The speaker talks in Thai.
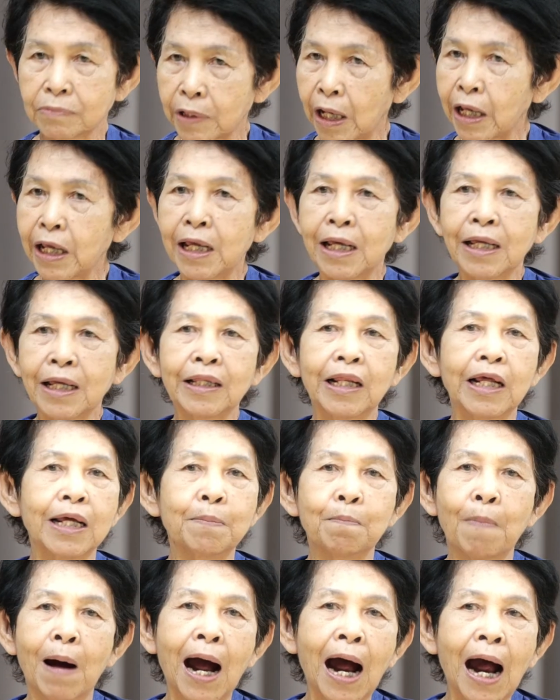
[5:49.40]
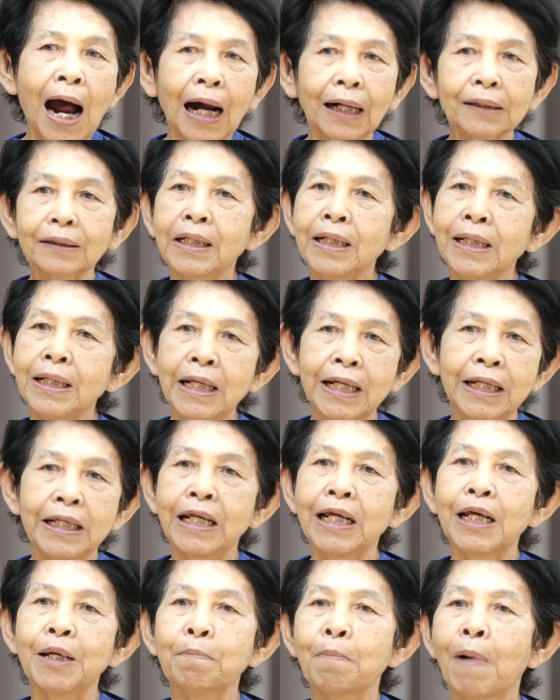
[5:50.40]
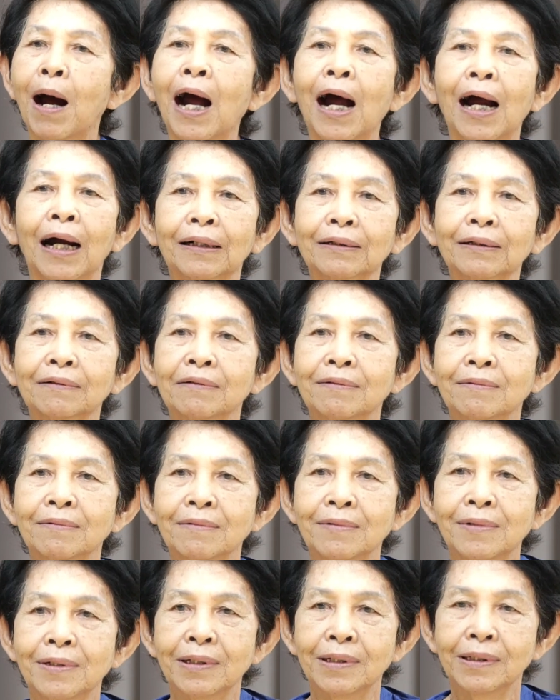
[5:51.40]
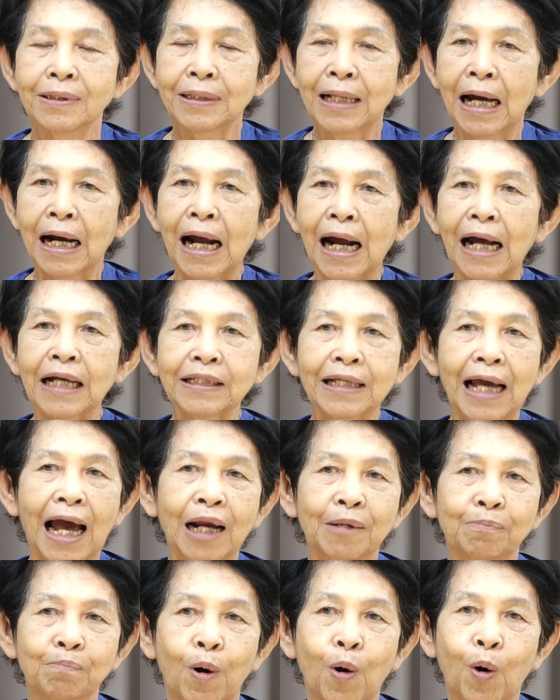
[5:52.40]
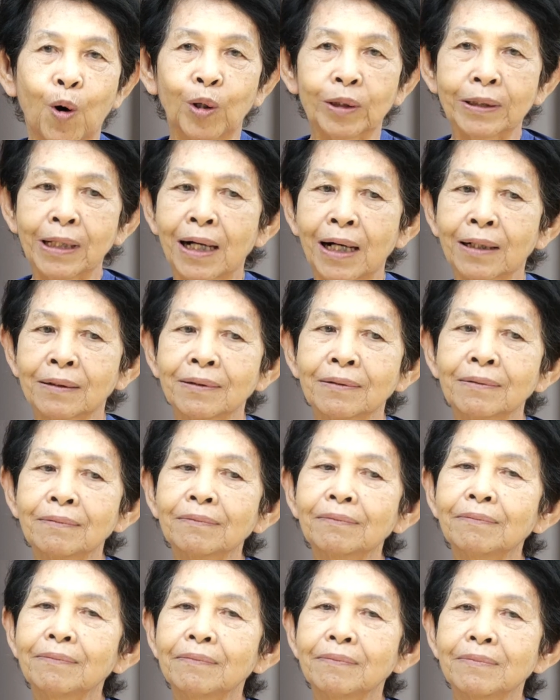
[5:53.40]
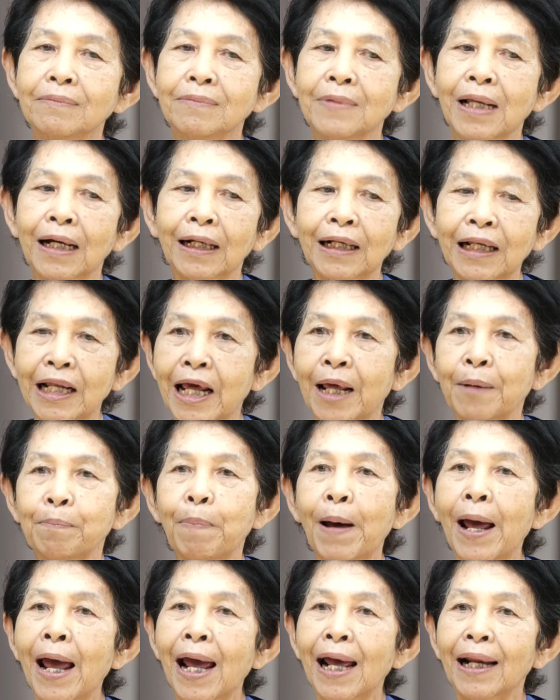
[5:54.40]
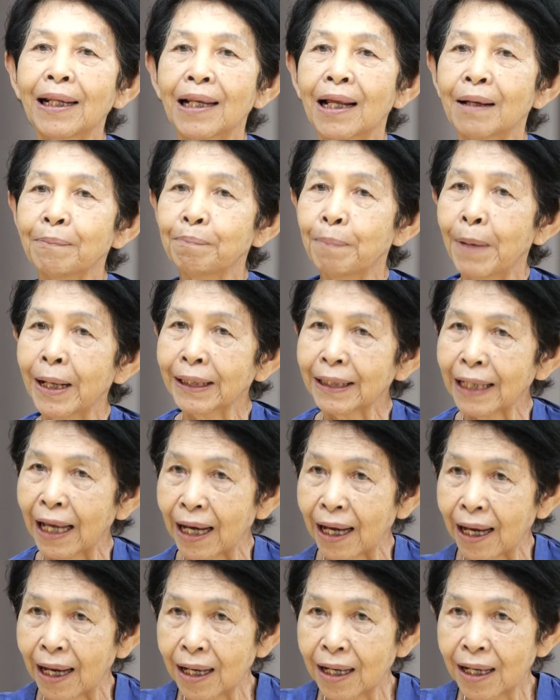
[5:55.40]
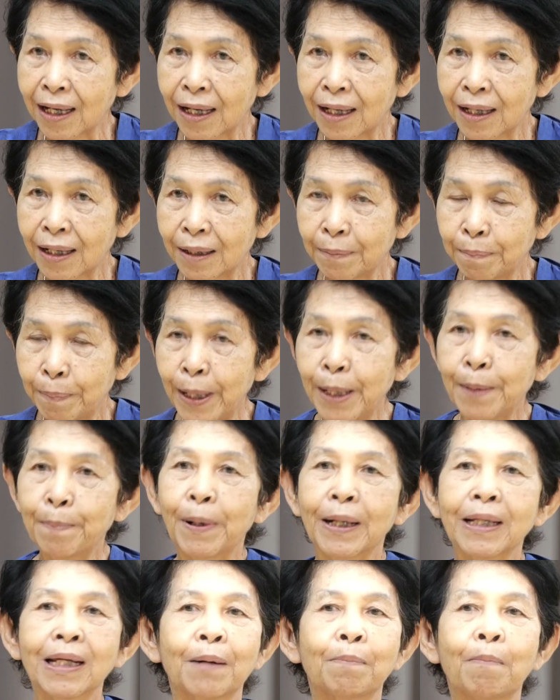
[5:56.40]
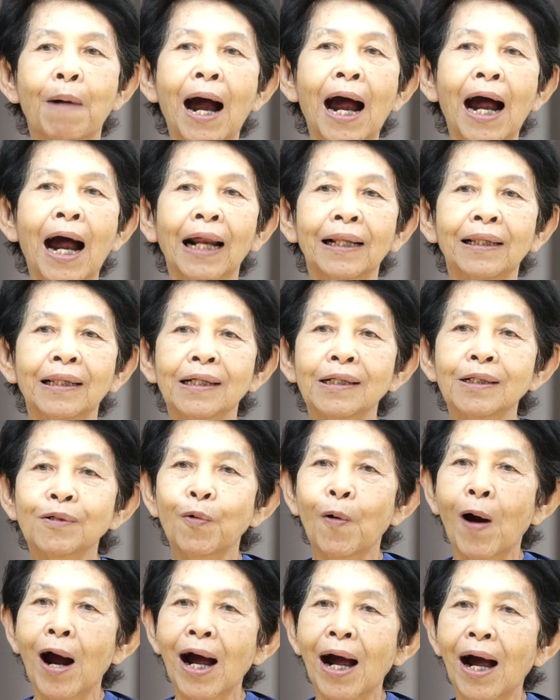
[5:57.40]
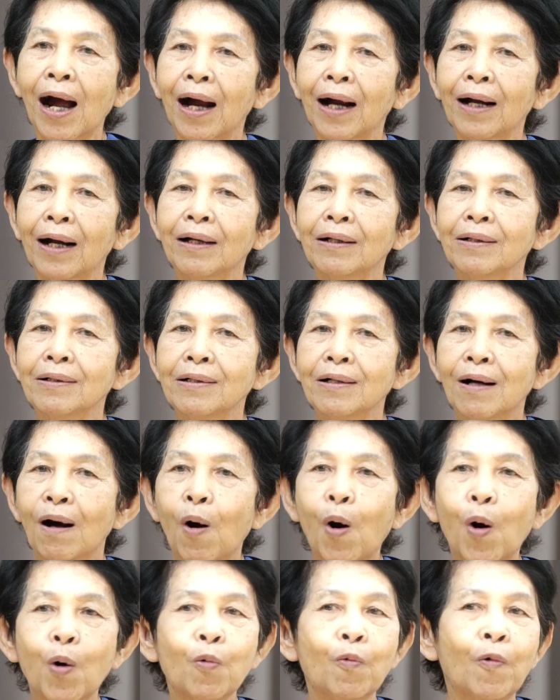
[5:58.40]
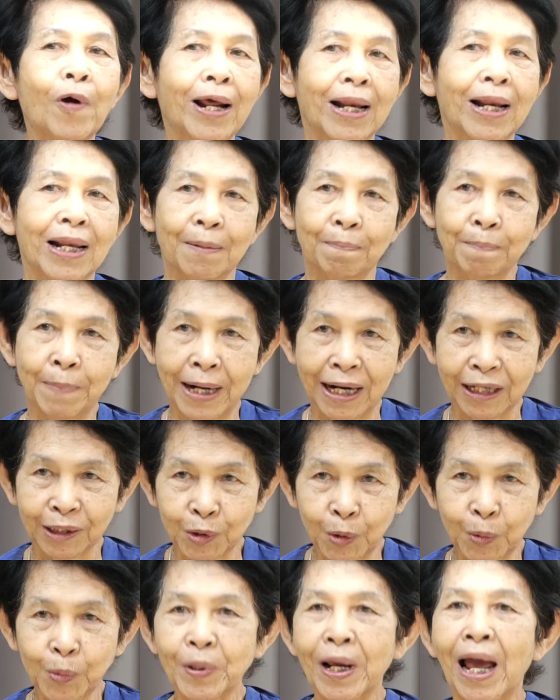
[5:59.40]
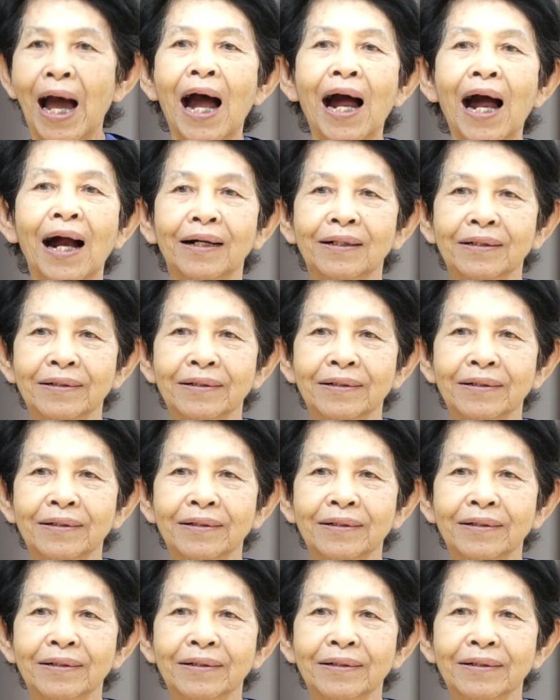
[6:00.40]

ดีดีมากที่นี่ดีมาก ทั้งอาจารย์หมอทั้งนักเรียนแพทย์และแม้แต่พี่พยาบาลหรือว่าห้องเวชระเบียงทุกอย่าง